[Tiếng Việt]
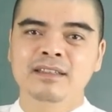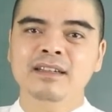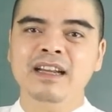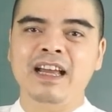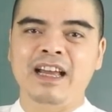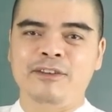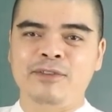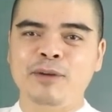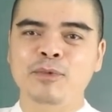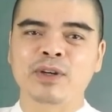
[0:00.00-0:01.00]
Tức là
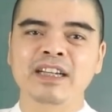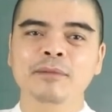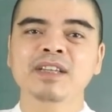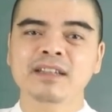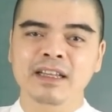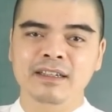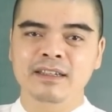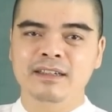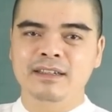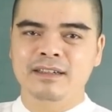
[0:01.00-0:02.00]
vào một cái năm nhất định,
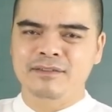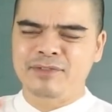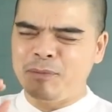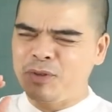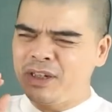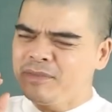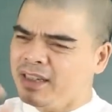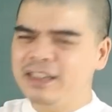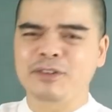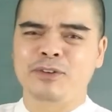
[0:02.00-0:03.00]
vào một năm nhất
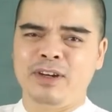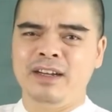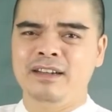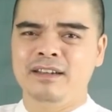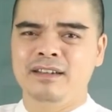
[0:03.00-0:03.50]
định nào đó,